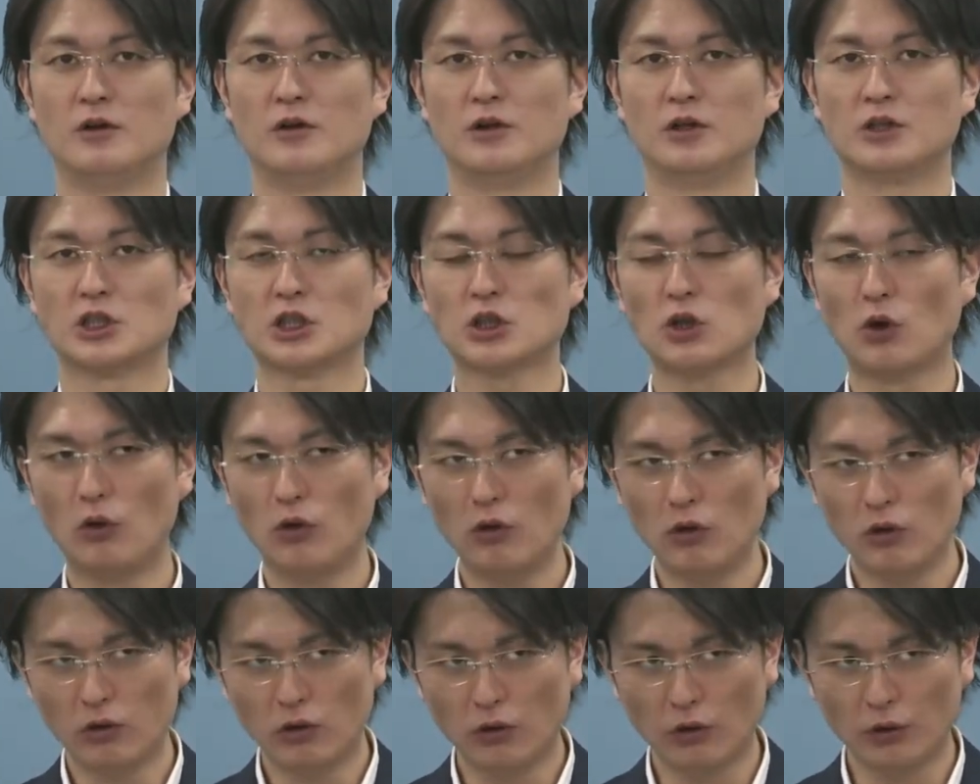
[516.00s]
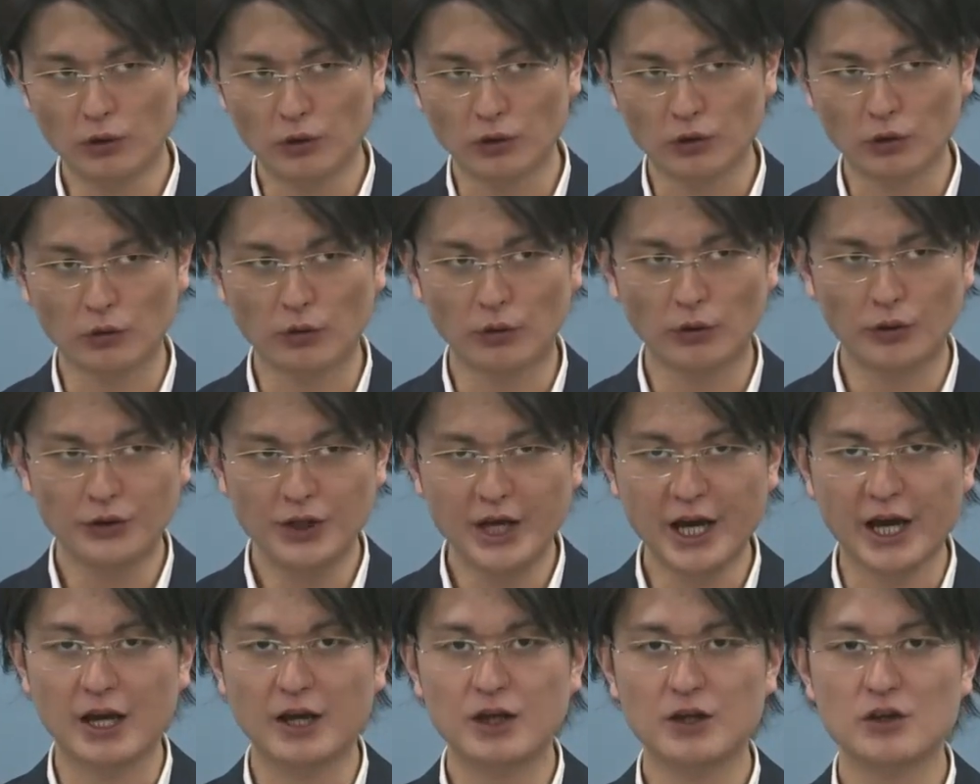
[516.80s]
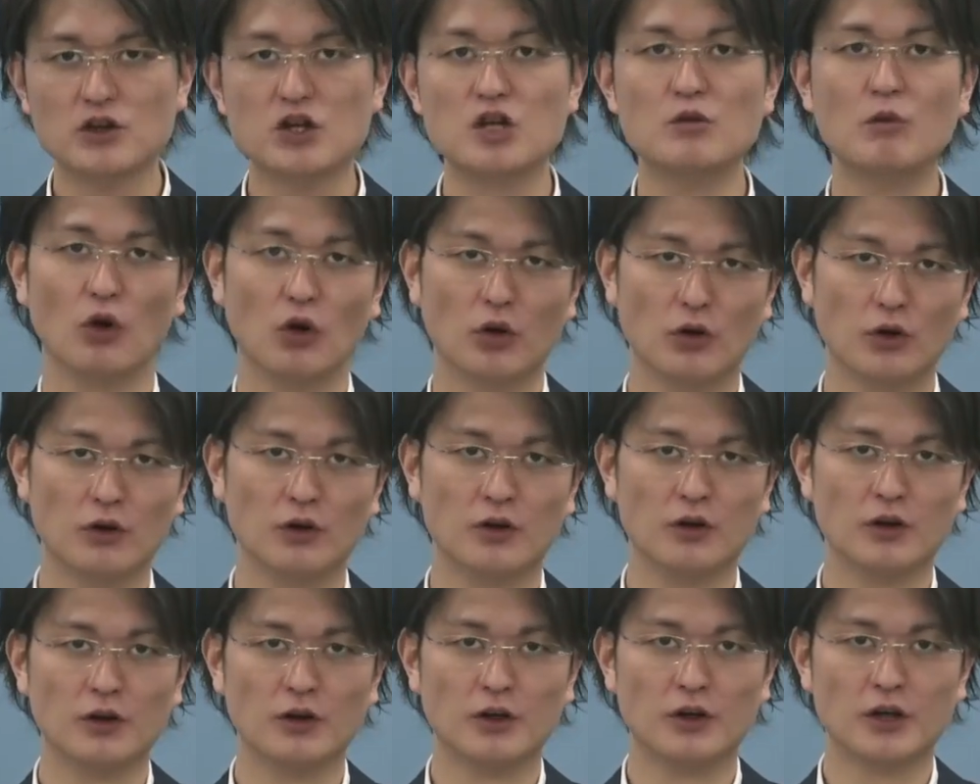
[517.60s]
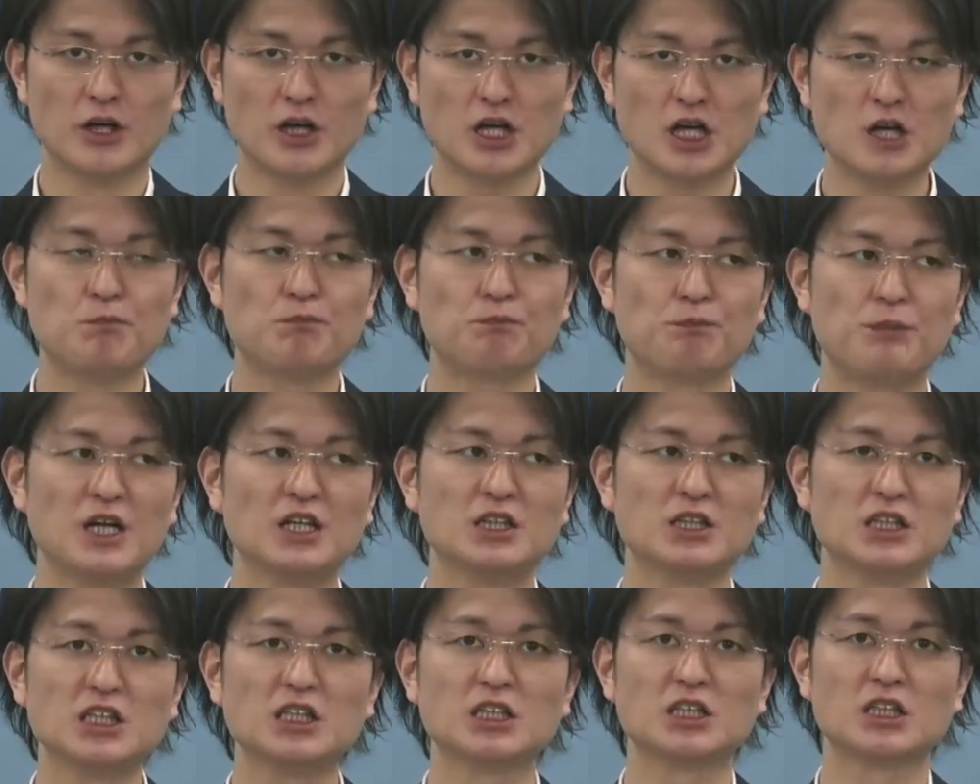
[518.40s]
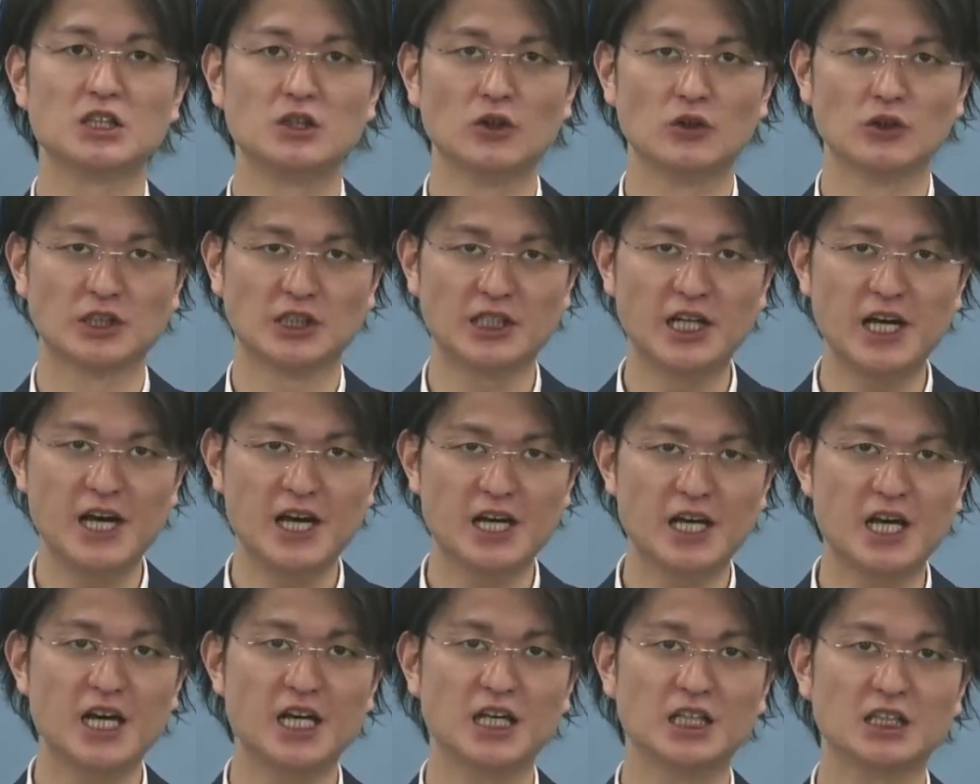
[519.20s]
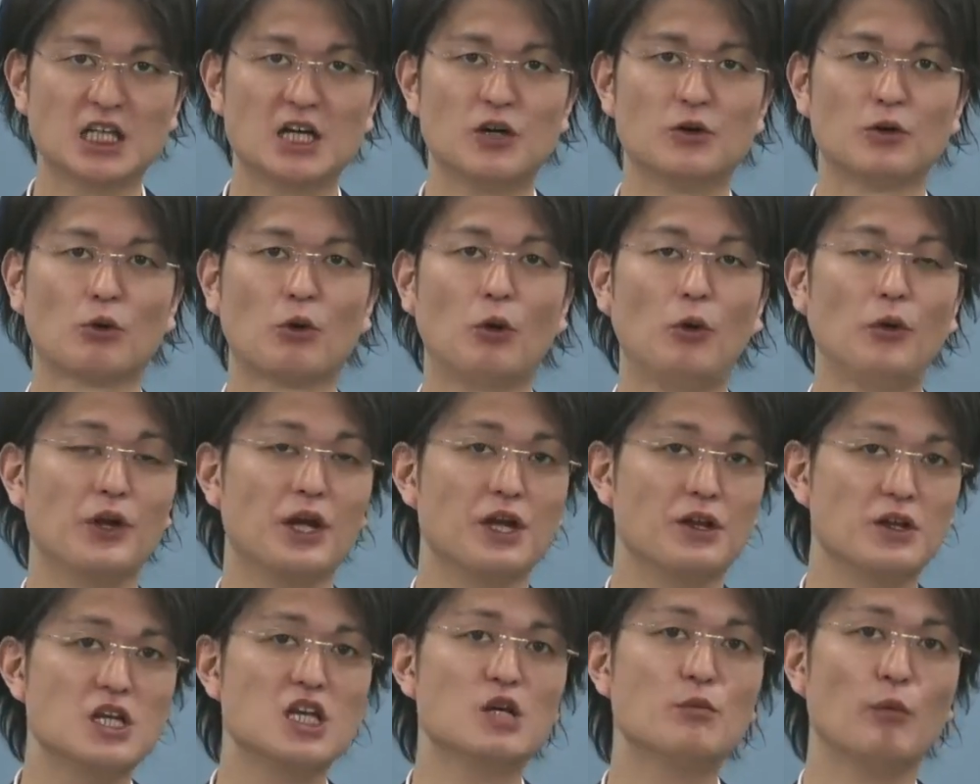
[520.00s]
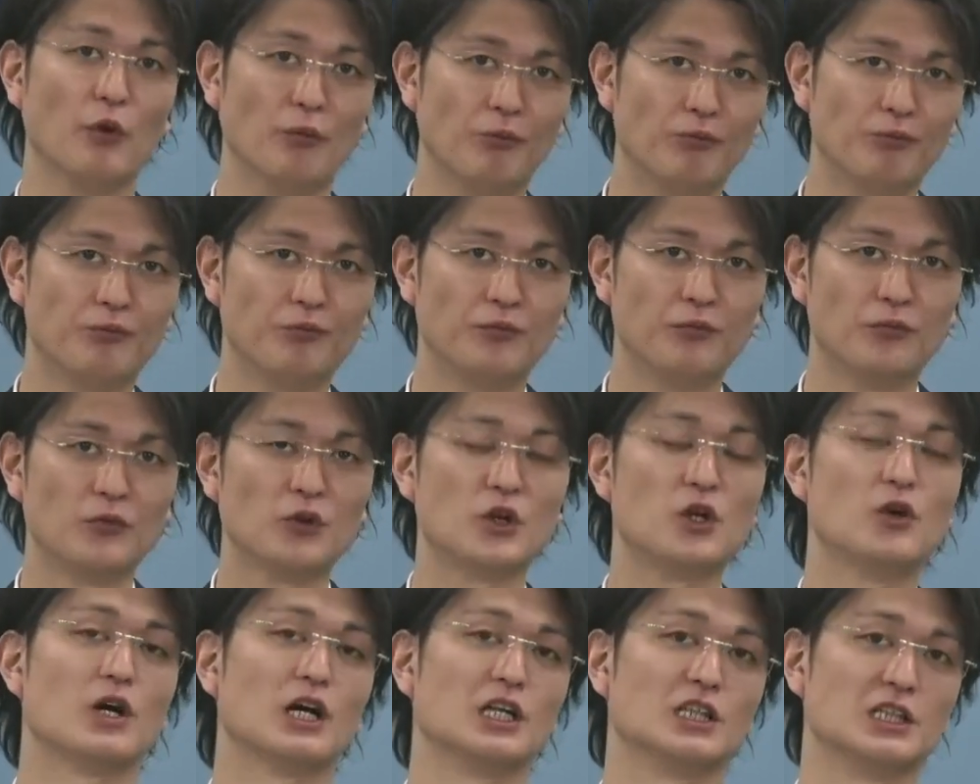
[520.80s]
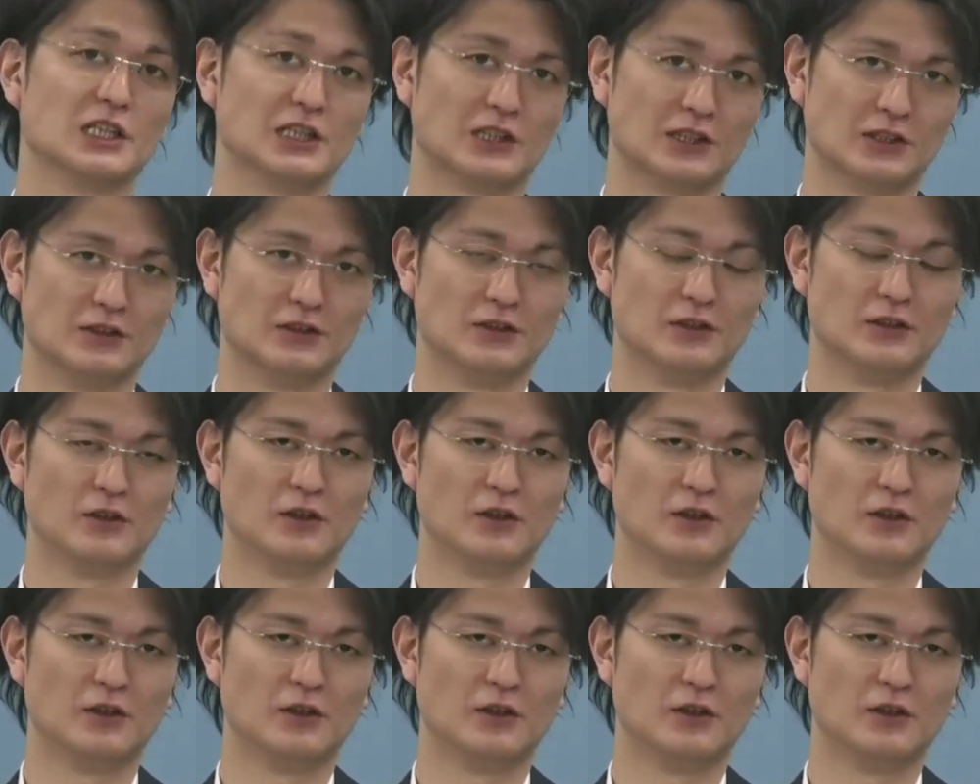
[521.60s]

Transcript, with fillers: 商法のところで2問、一般知識の成形者のところで2問っていう感じです。